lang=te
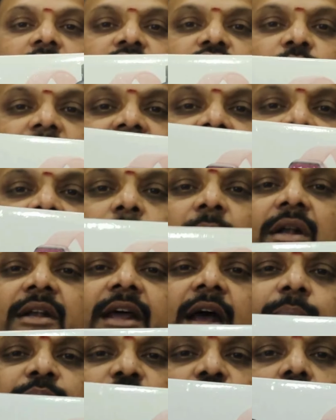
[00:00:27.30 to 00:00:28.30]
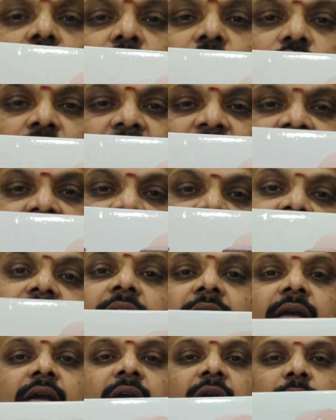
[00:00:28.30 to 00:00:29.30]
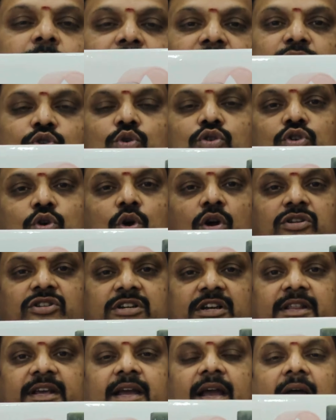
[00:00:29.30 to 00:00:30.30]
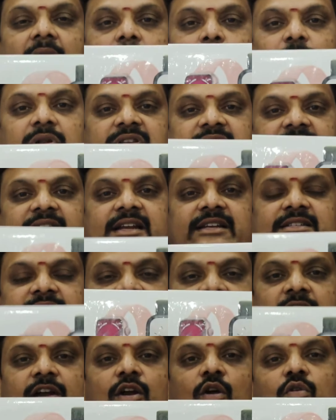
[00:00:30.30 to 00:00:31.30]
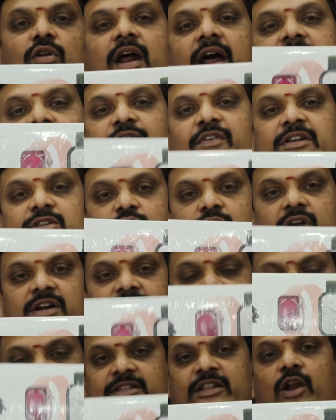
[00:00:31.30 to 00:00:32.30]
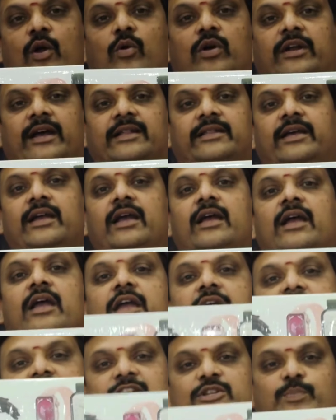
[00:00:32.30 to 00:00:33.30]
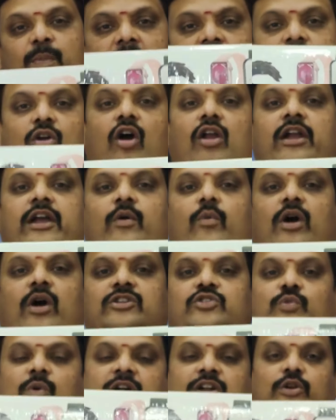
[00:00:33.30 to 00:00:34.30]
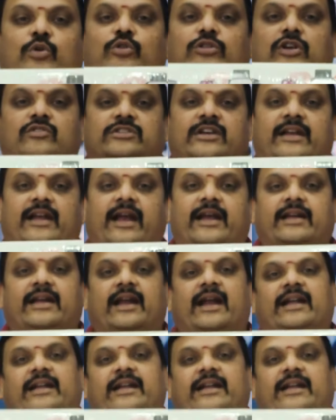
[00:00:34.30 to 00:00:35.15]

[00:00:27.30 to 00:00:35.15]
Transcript: వాచ్ విత్ డబుల్ ట్యాప్ తో ఆన్ అవుతుంది ఇది మీరు చూసుకోవచ్చు ఇది ఆపిల్ సిరీస్ నైన్ లో ఉన్న అన్ని స్పెసిఫికేషన్ ఇందులో ఉంటుంది ఈ స్మార్ట్ కాలింగ్ వాచ్ వాట్ టూ థౌసండ్ నైన్